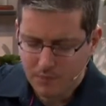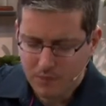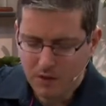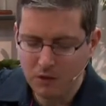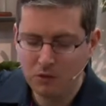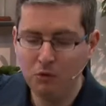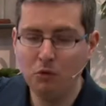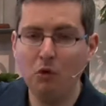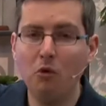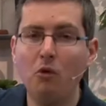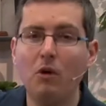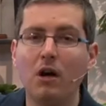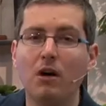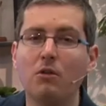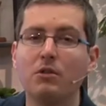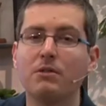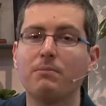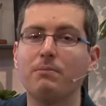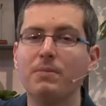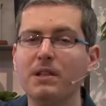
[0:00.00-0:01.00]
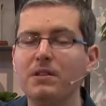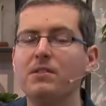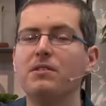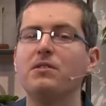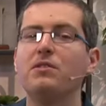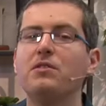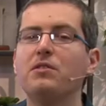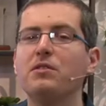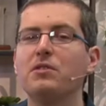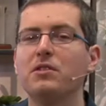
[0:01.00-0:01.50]
Noah und bis
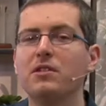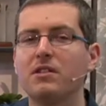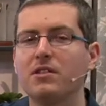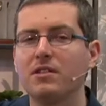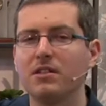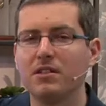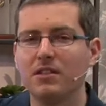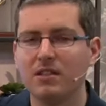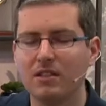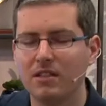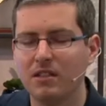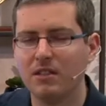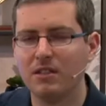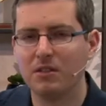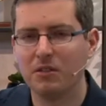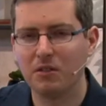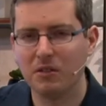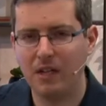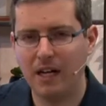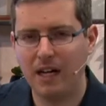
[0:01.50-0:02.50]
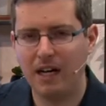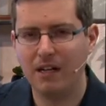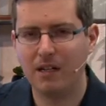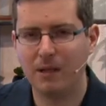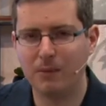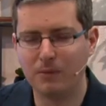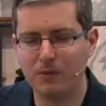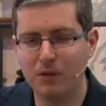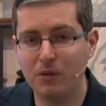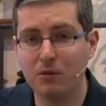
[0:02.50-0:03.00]
zurück zu
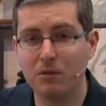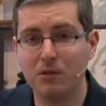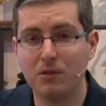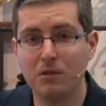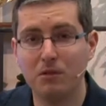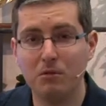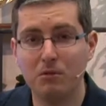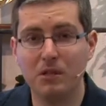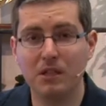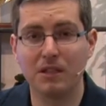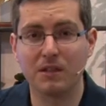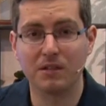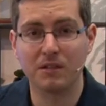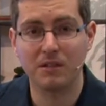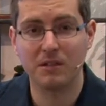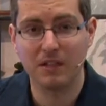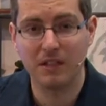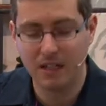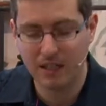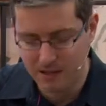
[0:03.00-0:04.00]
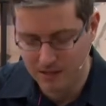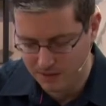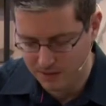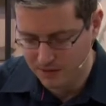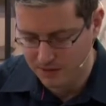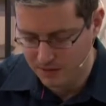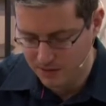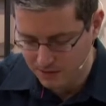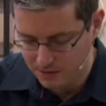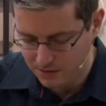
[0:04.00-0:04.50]
Adam, wie uns Lukas 3
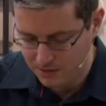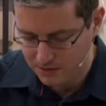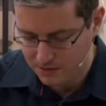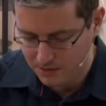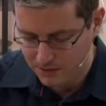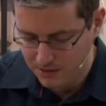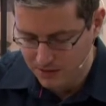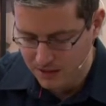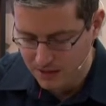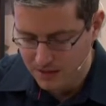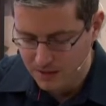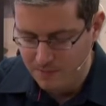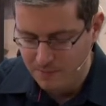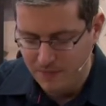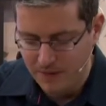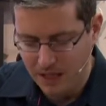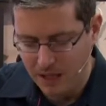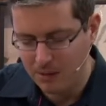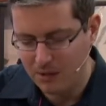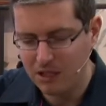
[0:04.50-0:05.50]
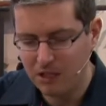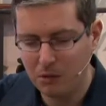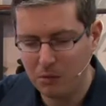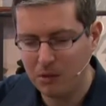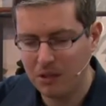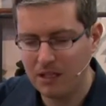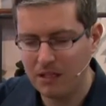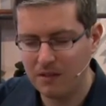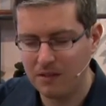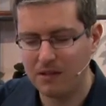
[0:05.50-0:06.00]
zeigt. Aber die
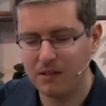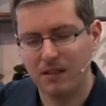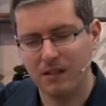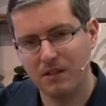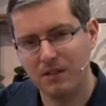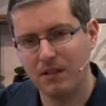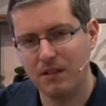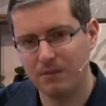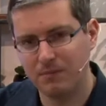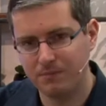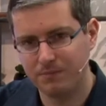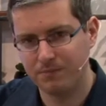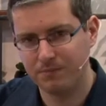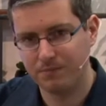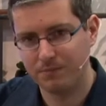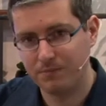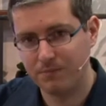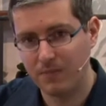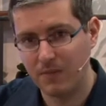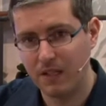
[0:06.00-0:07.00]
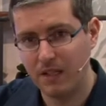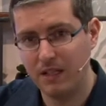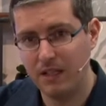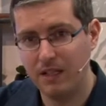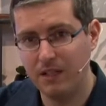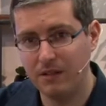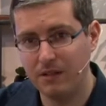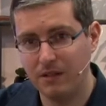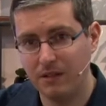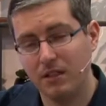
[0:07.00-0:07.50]
Geschlechtsregister
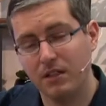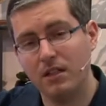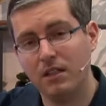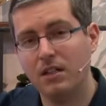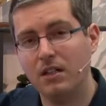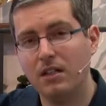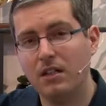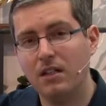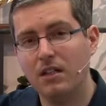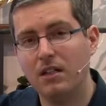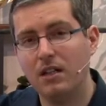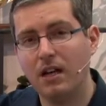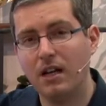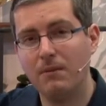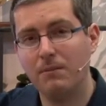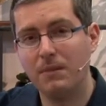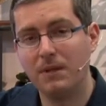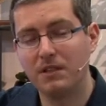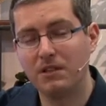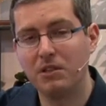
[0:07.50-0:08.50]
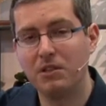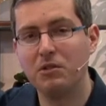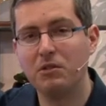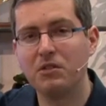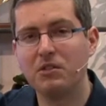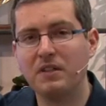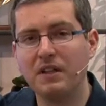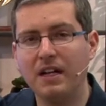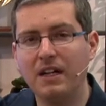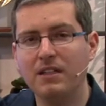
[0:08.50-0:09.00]
in
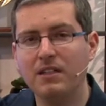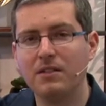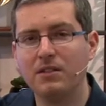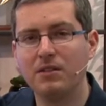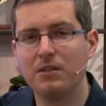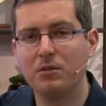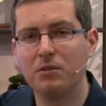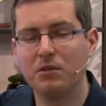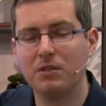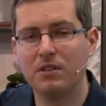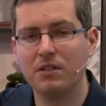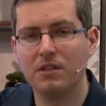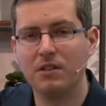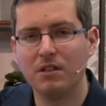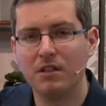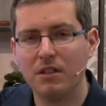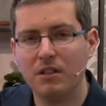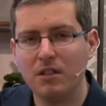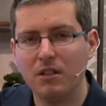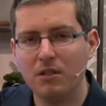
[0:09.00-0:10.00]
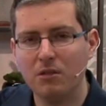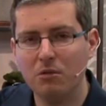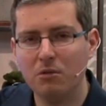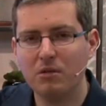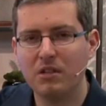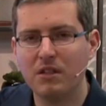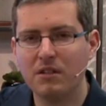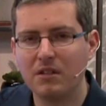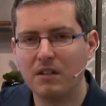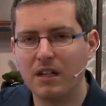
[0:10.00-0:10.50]
Matthäus 1 und
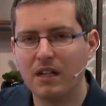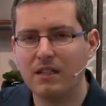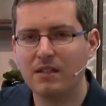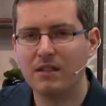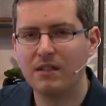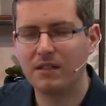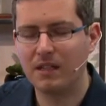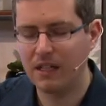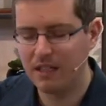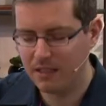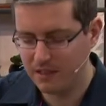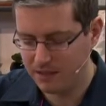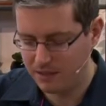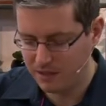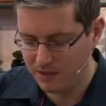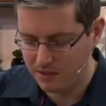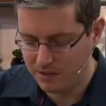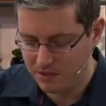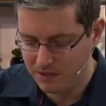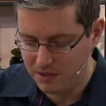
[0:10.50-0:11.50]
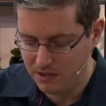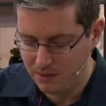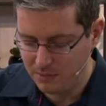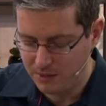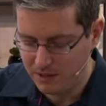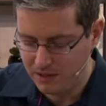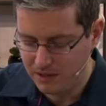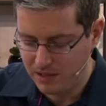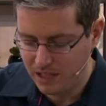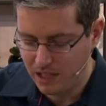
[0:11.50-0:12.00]
Lukas 3 zeigen, dass hier
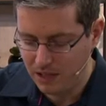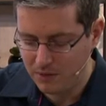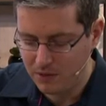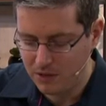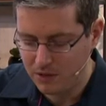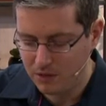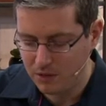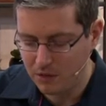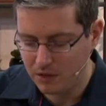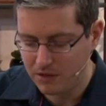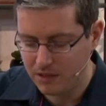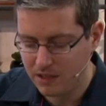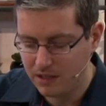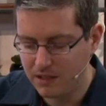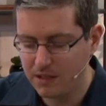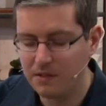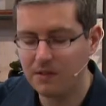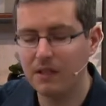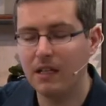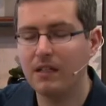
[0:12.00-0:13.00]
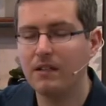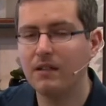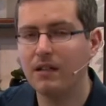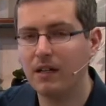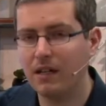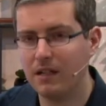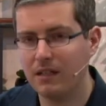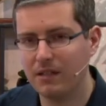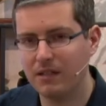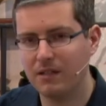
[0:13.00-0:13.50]
mit David noch nicht das Ende
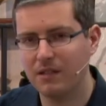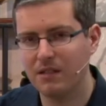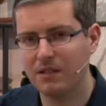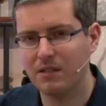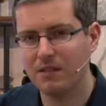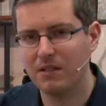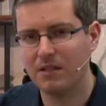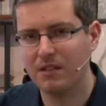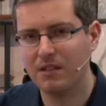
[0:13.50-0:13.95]
erreicht ist.